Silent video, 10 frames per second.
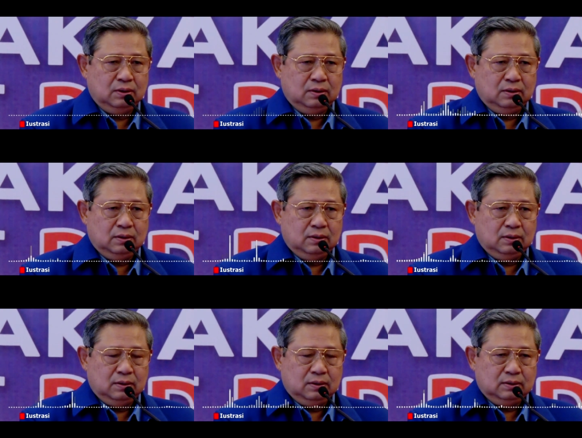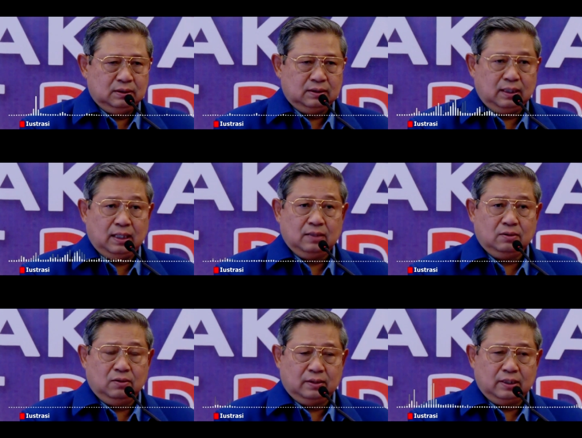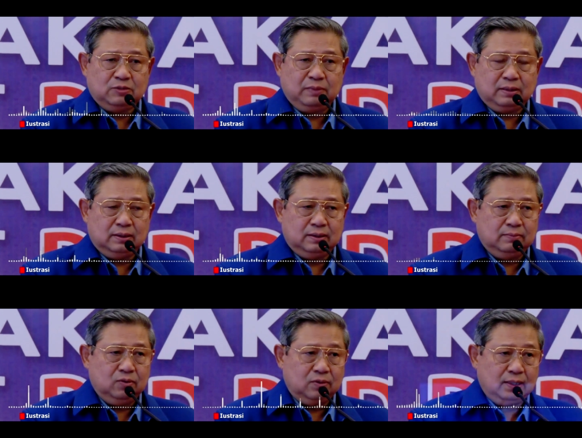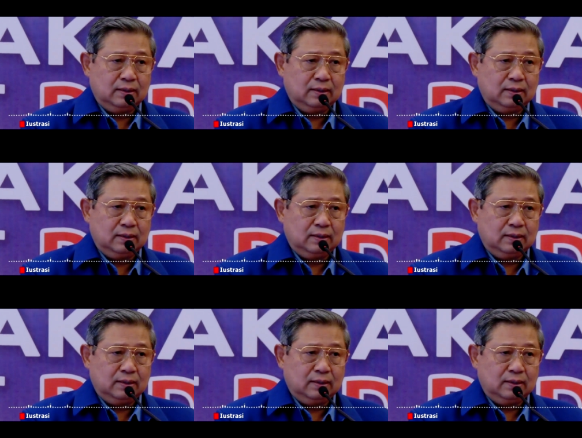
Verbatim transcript: SBY merespon dengan komitmen